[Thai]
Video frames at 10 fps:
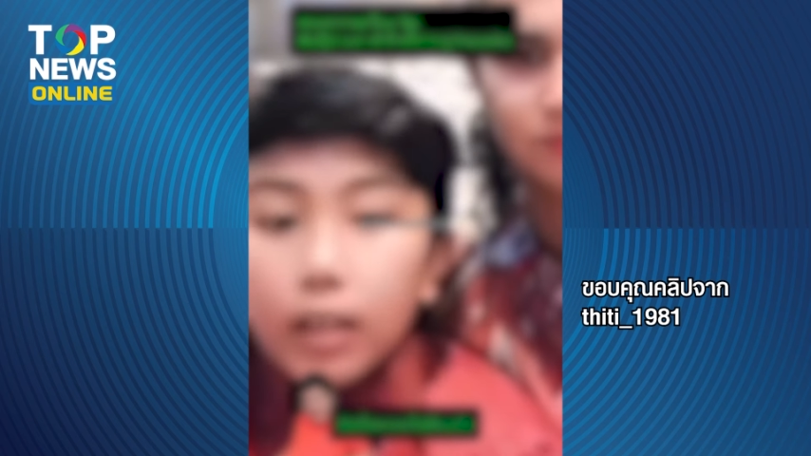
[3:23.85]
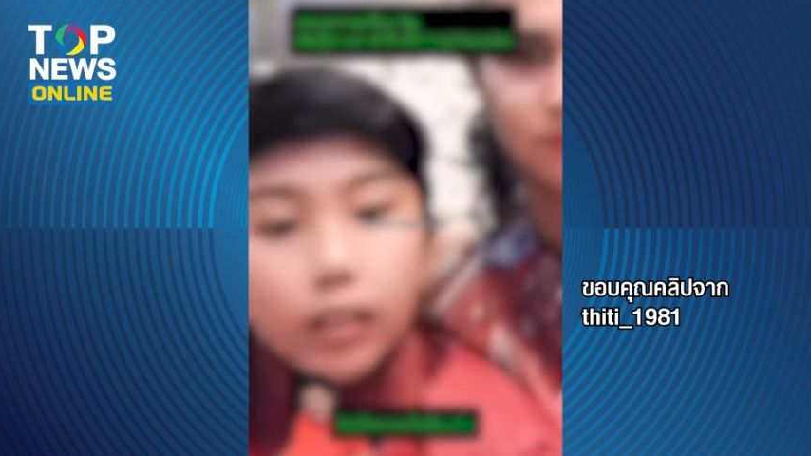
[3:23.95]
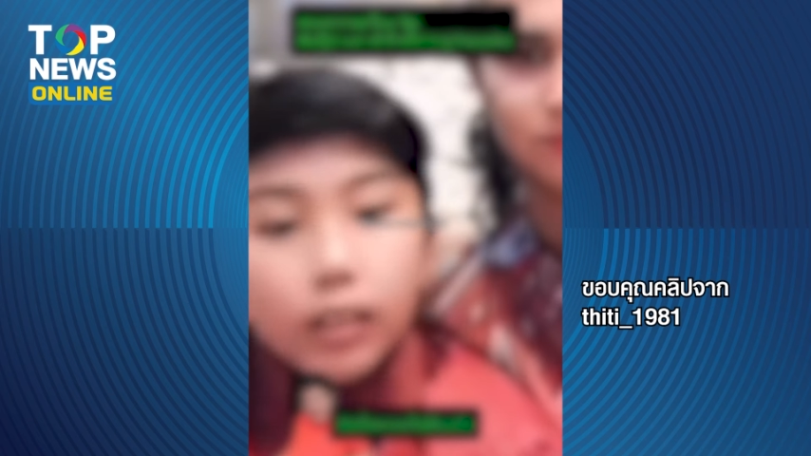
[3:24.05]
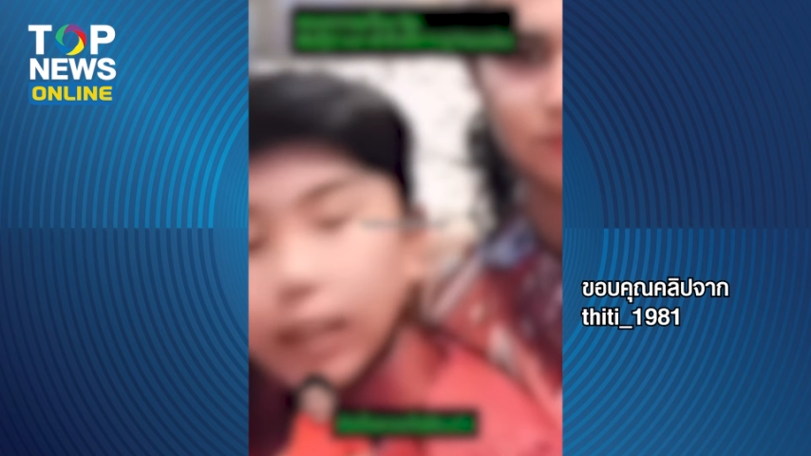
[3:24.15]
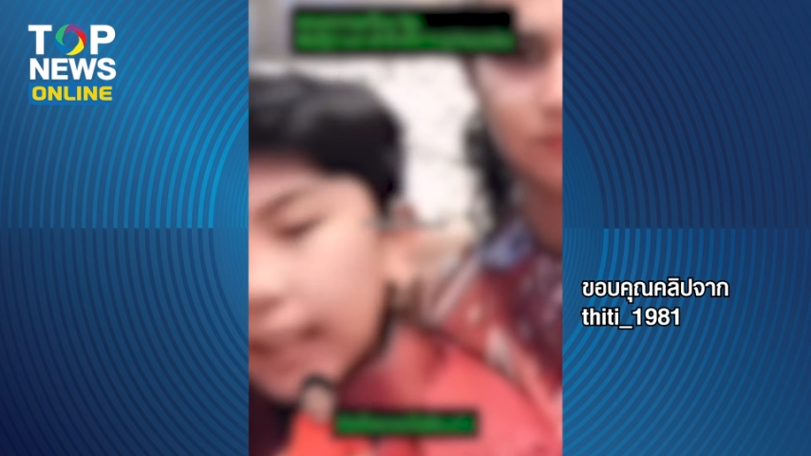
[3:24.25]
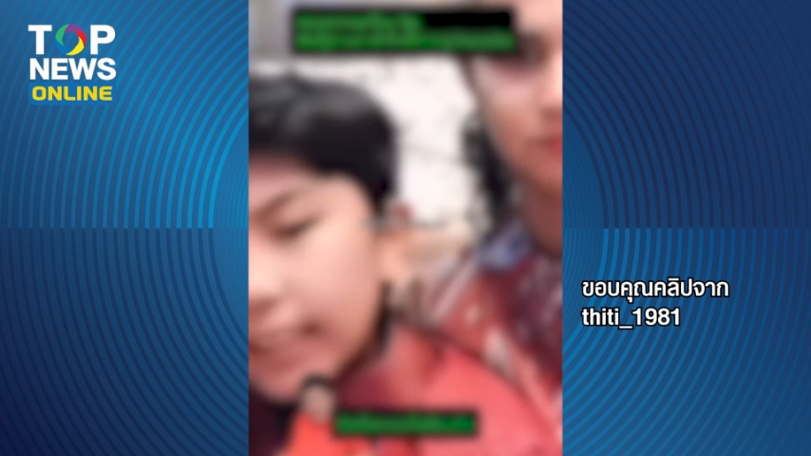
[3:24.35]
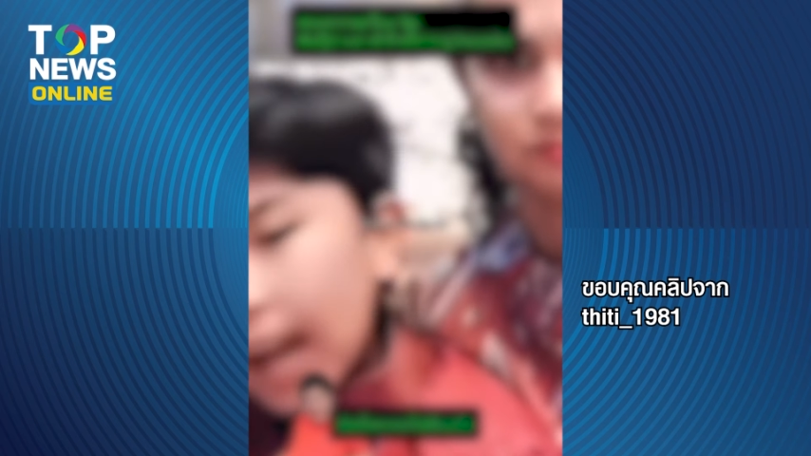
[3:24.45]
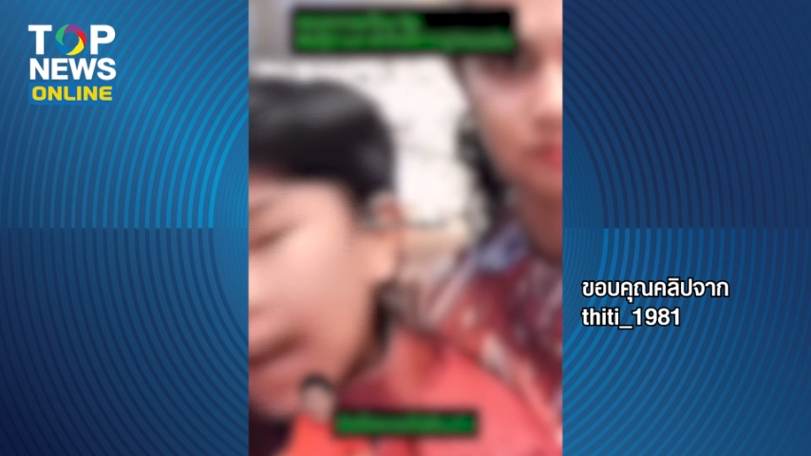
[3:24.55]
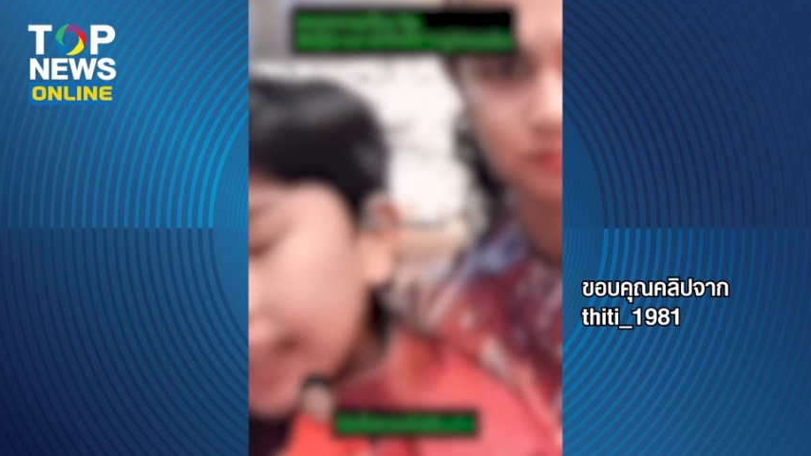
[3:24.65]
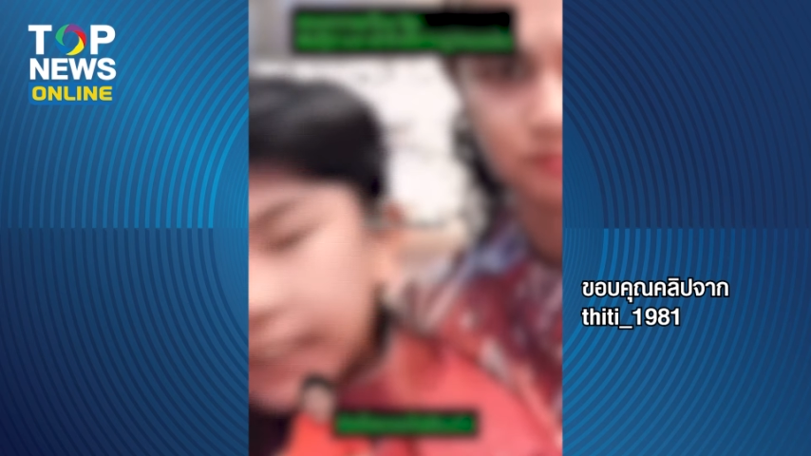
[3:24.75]
คือการ
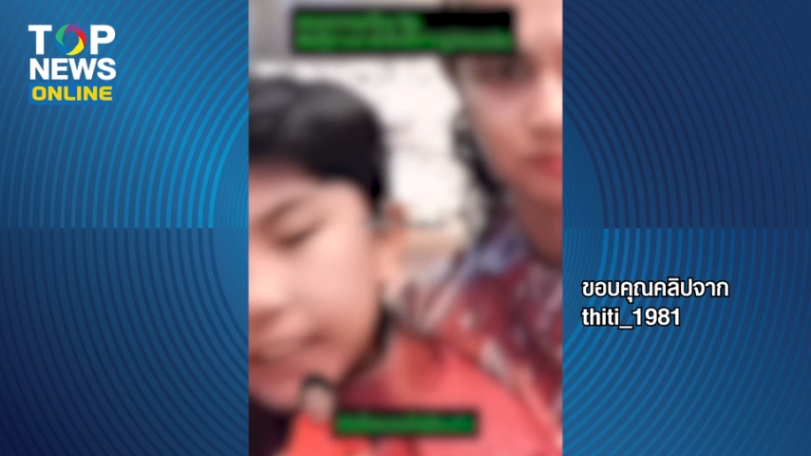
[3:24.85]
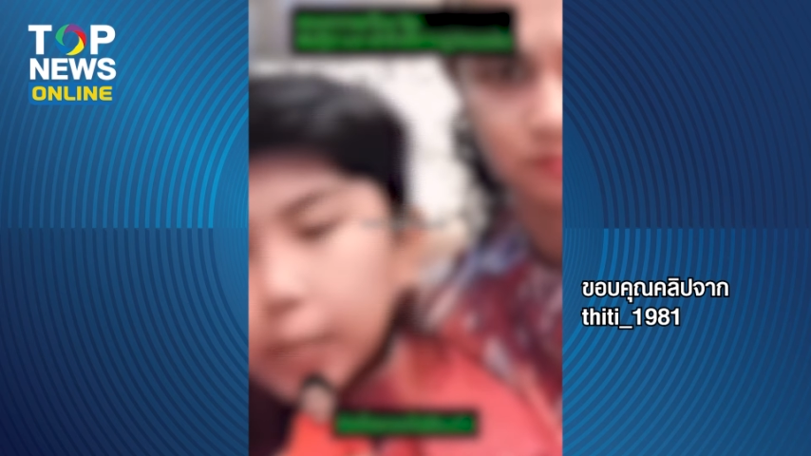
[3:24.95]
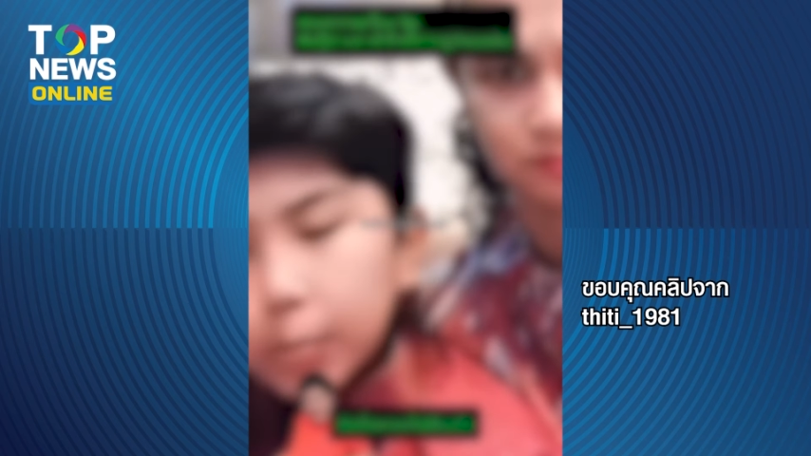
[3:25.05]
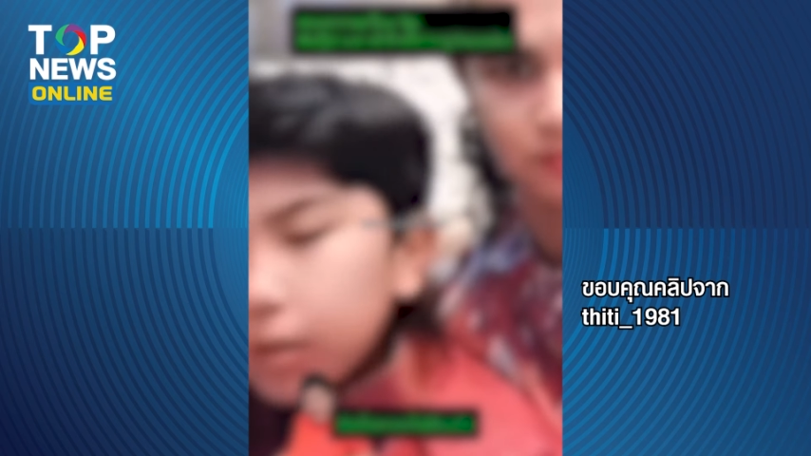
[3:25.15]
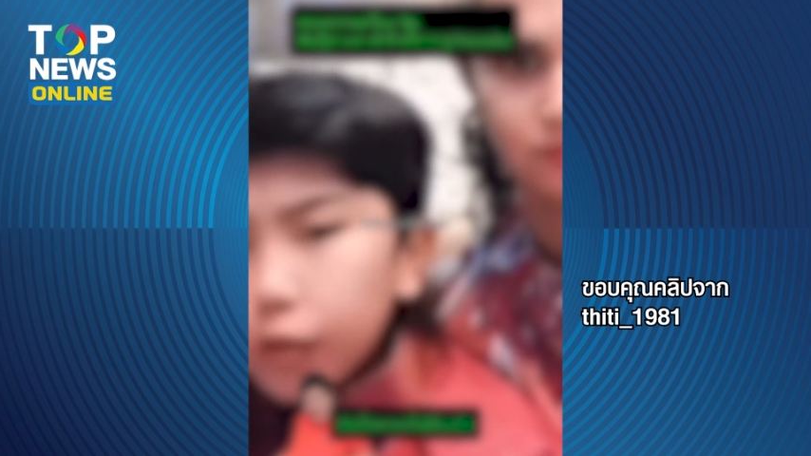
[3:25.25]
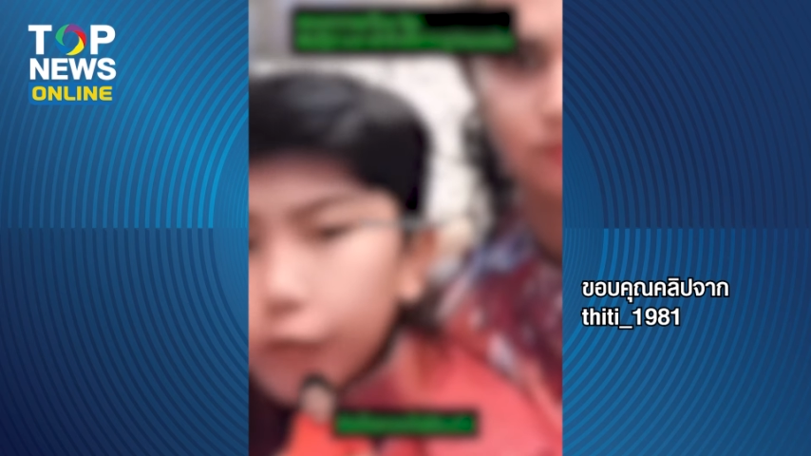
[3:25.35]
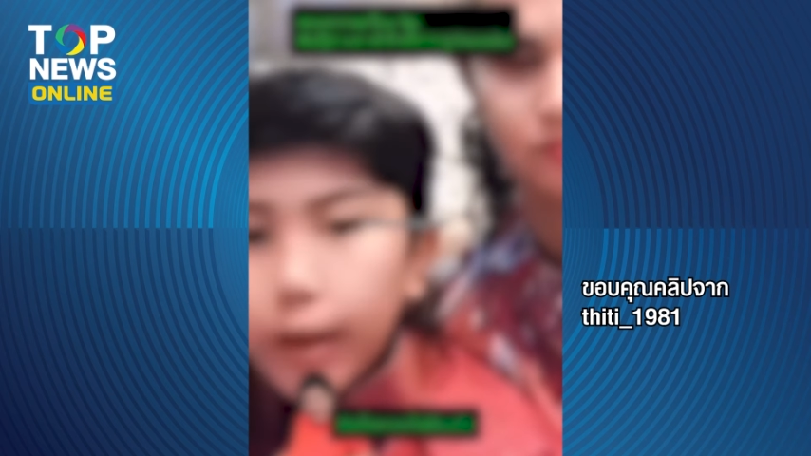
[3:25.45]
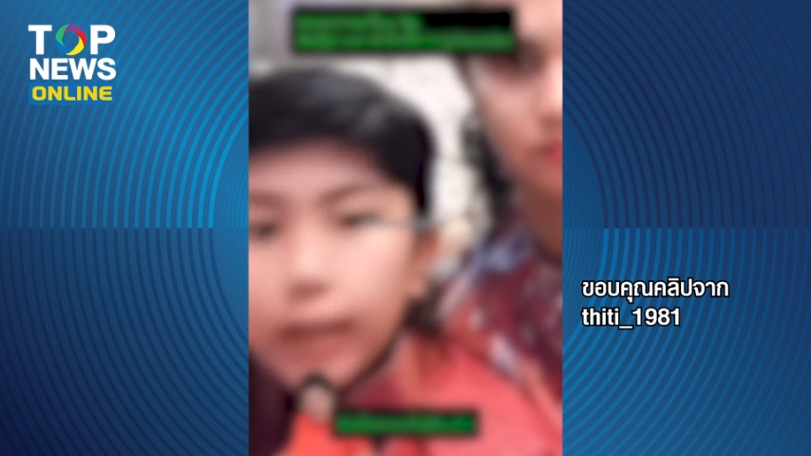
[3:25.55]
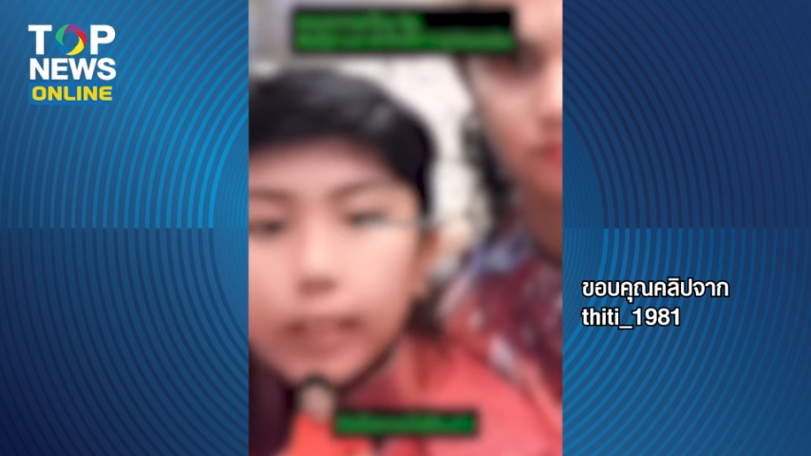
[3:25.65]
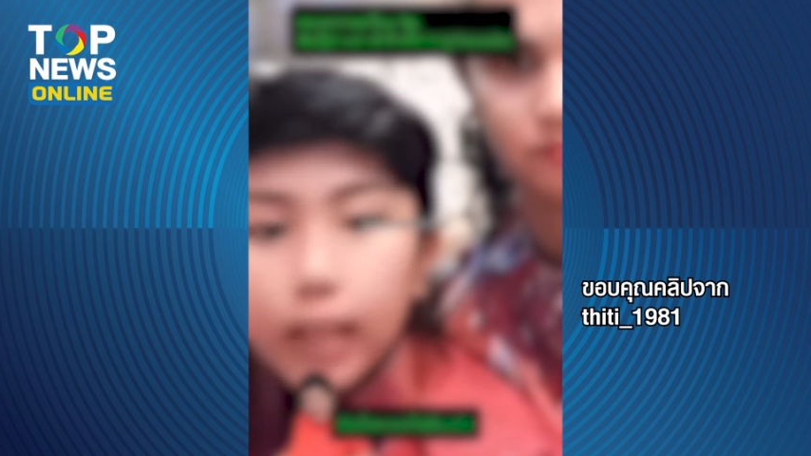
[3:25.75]
ฆ่าสัตว์เพื่อเอง